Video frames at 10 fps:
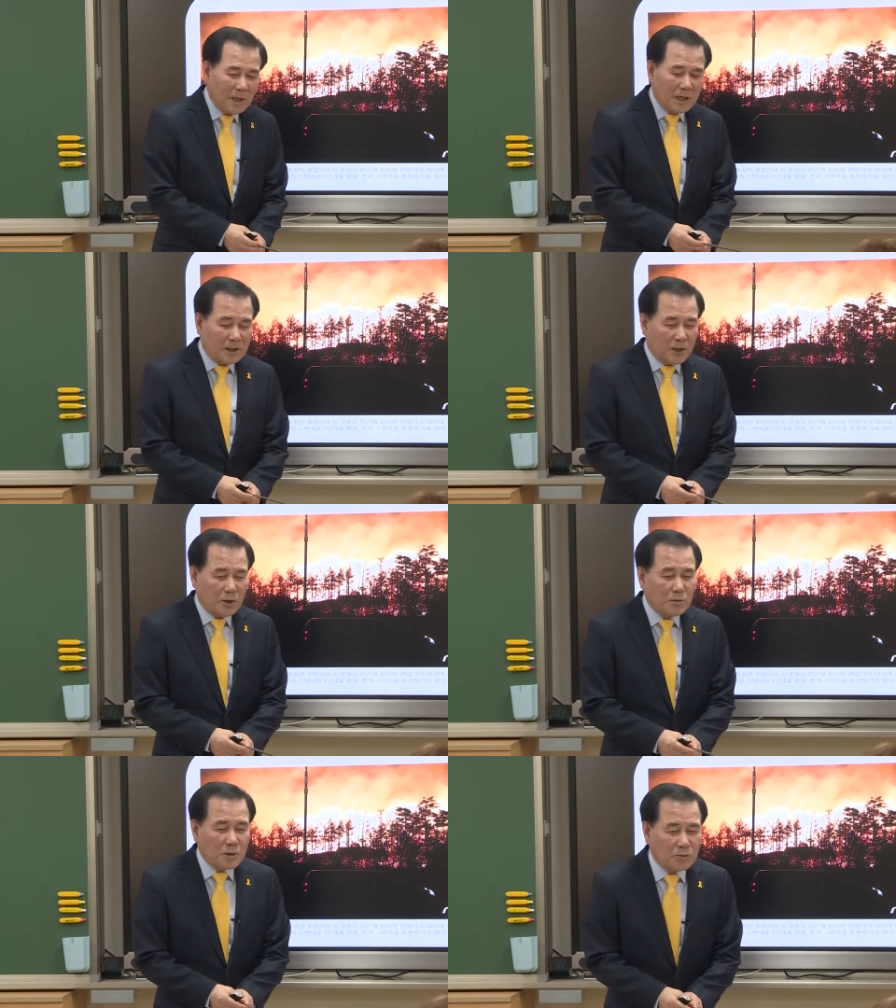이따
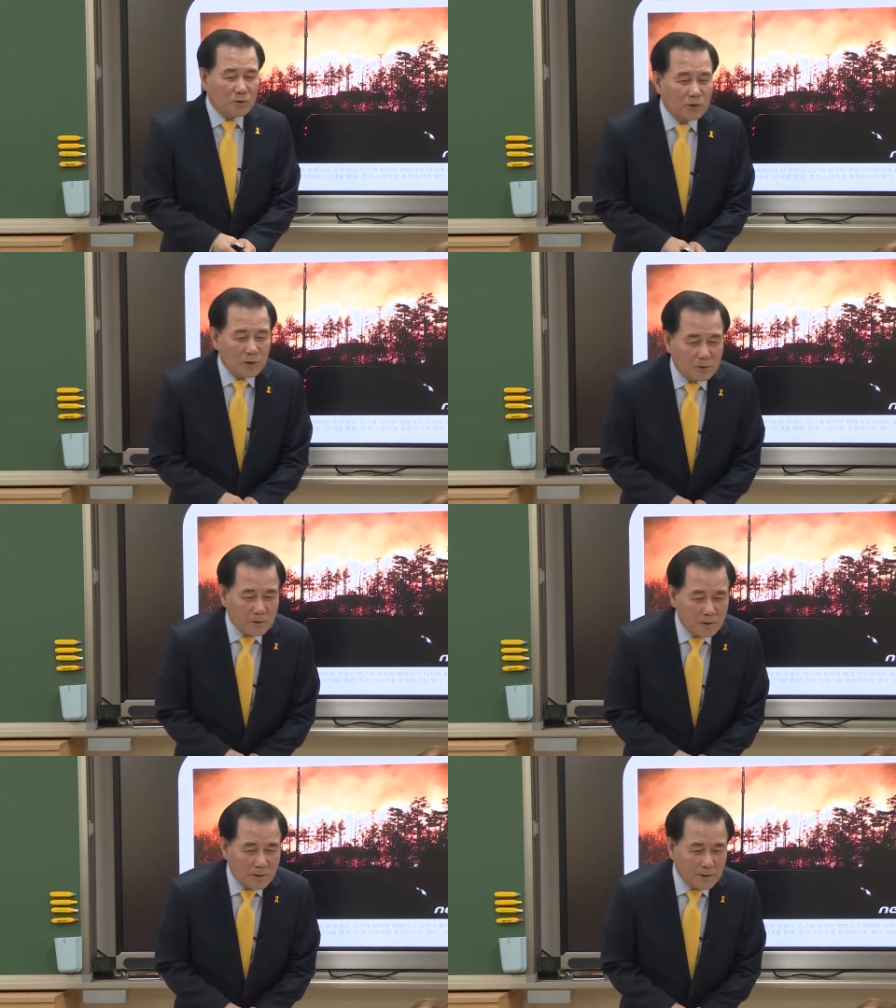점심 두 그릇
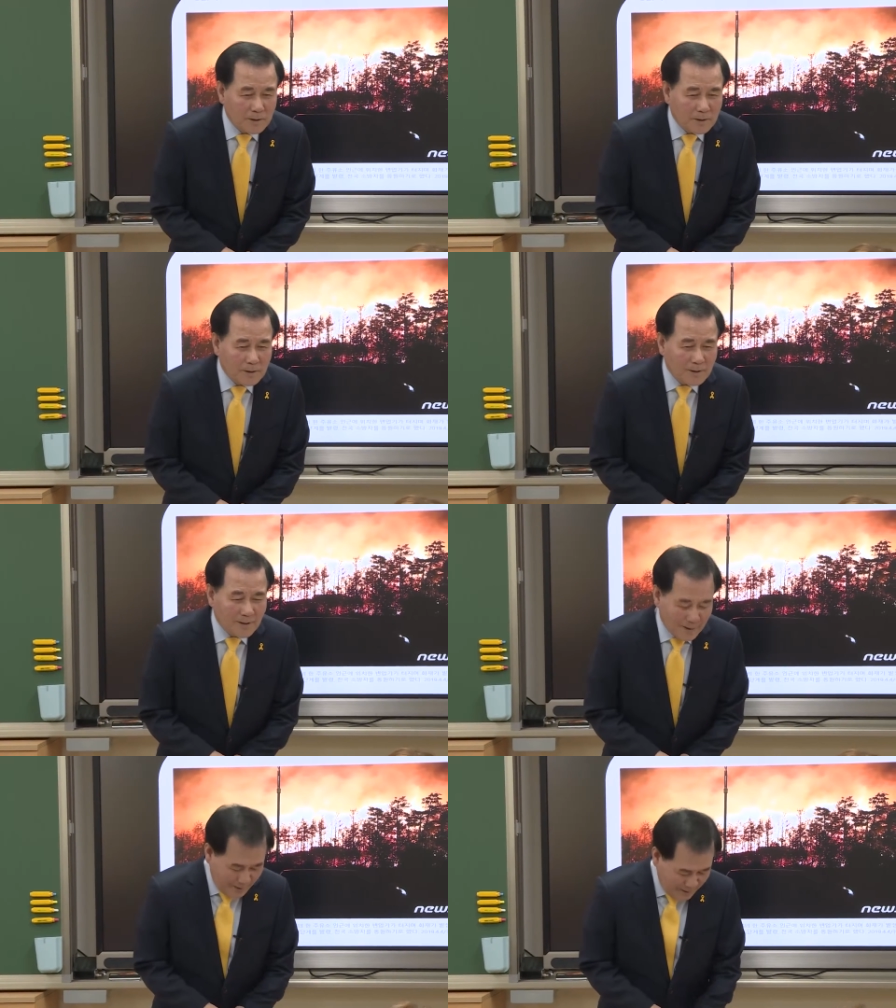
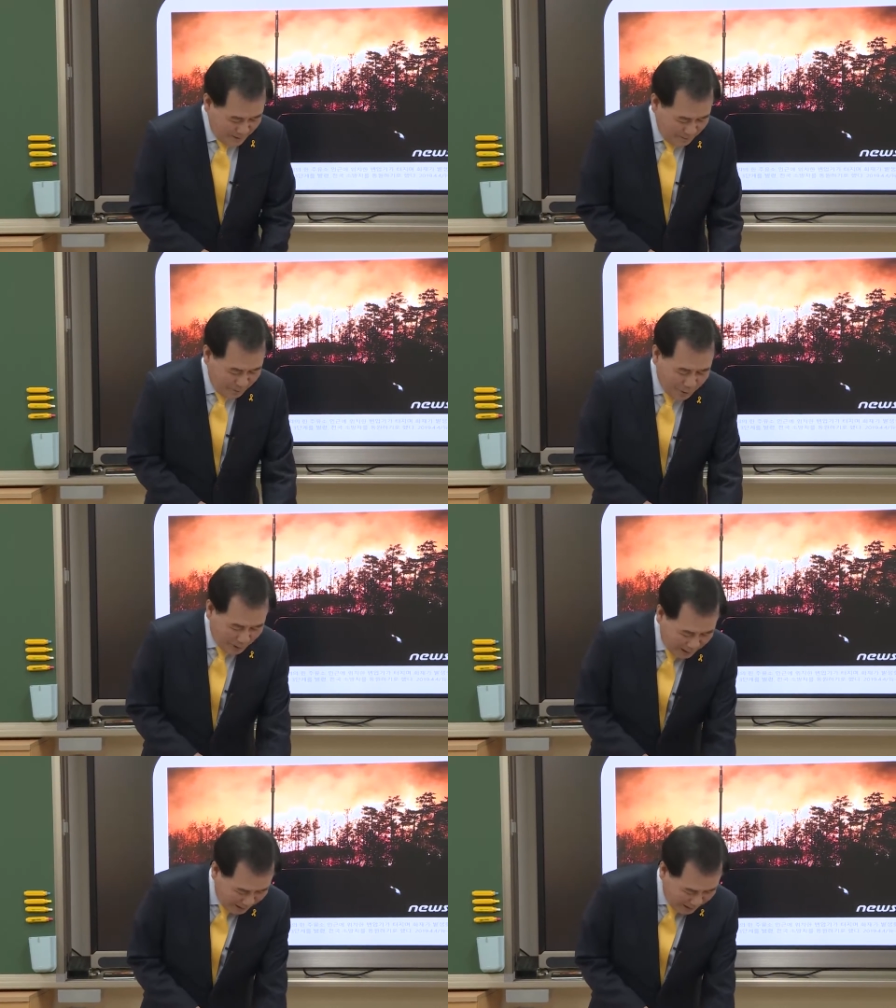먹으면 안